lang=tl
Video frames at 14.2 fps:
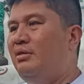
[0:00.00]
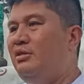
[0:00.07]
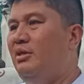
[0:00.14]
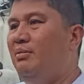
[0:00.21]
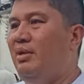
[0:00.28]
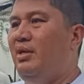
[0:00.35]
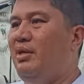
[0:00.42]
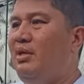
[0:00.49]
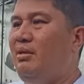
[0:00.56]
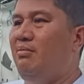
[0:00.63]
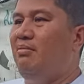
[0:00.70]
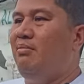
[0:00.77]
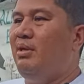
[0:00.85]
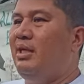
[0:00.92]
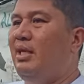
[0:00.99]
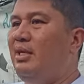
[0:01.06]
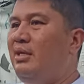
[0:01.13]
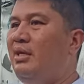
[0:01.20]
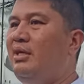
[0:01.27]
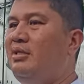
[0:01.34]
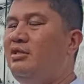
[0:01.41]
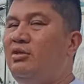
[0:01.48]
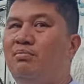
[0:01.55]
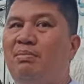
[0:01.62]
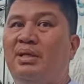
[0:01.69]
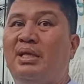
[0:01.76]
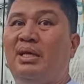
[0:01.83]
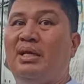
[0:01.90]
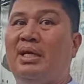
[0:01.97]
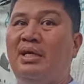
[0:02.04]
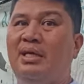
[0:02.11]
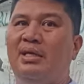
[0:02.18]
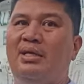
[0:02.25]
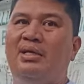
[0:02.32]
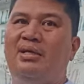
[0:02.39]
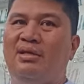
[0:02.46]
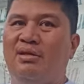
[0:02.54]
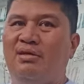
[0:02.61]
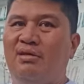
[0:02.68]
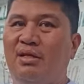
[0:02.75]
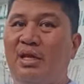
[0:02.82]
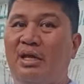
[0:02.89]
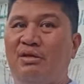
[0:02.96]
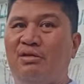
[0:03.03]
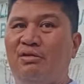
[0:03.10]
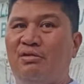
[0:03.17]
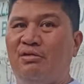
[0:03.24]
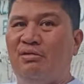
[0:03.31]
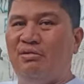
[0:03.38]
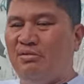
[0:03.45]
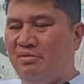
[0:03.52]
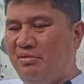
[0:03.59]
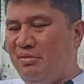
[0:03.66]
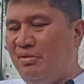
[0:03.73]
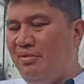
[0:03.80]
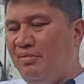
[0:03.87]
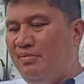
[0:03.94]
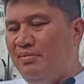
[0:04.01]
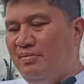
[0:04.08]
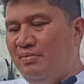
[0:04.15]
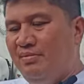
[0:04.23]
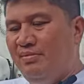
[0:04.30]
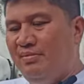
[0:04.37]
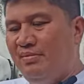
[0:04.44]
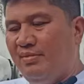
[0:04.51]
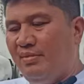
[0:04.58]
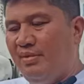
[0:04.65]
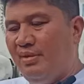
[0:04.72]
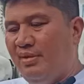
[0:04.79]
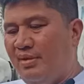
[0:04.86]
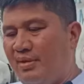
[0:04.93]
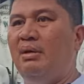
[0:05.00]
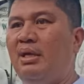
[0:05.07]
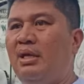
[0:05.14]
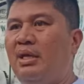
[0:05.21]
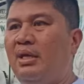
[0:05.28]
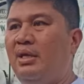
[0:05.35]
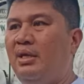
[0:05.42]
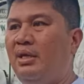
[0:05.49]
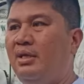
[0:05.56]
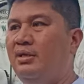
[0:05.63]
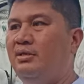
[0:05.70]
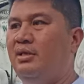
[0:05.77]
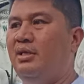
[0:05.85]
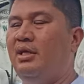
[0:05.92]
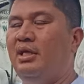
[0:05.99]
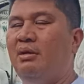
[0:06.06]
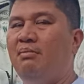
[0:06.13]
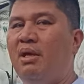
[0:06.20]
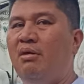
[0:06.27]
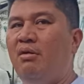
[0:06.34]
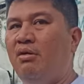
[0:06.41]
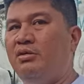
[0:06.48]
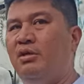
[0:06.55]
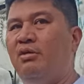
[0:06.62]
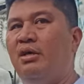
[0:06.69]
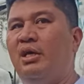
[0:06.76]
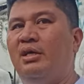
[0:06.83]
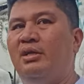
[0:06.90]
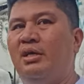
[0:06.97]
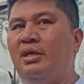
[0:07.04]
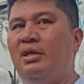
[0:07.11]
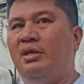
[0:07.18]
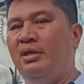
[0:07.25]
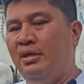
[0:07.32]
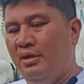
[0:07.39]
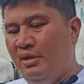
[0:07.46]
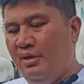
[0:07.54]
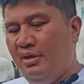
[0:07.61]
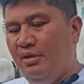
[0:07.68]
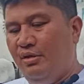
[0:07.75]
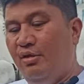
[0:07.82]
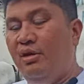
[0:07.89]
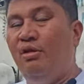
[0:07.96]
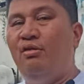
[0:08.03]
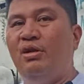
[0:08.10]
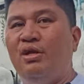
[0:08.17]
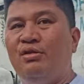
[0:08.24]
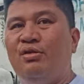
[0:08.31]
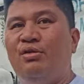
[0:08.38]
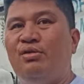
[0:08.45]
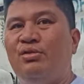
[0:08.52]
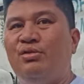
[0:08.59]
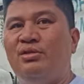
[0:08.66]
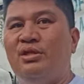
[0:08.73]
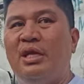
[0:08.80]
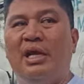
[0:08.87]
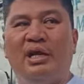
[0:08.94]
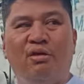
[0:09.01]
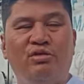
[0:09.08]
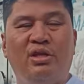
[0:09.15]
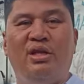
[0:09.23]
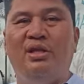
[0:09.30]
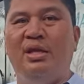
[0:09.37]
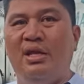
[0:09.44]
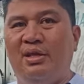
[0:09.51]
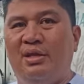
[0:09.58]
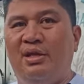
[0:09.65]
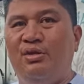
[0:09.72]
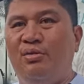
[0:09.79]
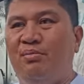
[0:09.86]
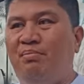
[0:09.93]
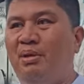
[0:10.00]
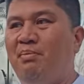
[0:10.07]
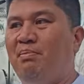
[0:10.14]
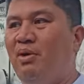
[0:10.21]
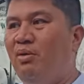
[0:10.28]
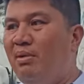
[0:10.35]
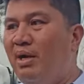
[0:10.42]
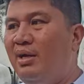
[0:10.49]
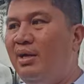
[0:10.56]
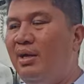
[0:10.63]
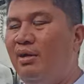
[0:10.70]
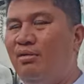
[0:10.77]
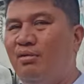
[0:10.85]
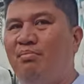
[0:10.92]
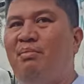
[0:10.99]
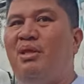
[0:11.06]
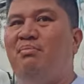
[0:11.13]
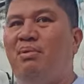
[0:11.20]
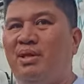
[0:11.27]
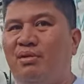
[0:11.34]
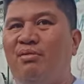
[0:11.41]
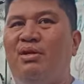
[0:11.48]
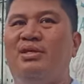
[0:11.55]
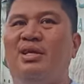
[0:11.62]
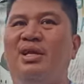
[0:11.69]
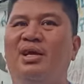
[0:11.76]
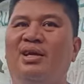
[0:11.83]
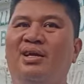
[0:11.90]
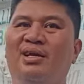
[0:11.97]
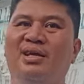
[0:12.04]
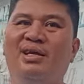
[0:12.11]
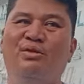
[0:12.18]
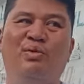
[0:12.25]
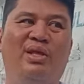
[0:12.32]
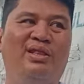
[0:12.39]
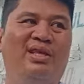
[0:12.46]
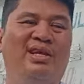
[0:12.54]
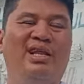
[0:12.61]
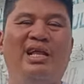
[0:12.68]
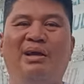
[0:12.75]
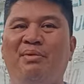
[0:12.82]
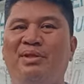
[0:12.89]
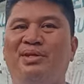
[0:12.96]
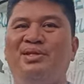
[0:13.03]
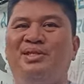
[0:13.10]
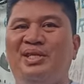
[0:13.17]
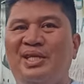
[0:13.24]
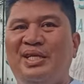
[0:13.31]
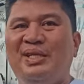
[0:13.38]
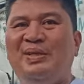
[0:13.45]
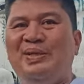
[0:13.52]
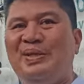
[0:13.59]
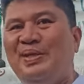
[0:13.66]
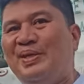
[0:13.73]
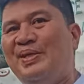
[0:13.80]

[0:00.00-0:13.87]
Sa may Batangas, yung Patagig. Ah. Diretso. Pero may self toast na yun sa'yo? Bali, nagkatrabaho ako sa Okada eh. Doon ako nagtotos. Lagi ko silang dinadala doon. Pag, pag umaga ako, bit-bit ko na sila. 20 kilometers din yun.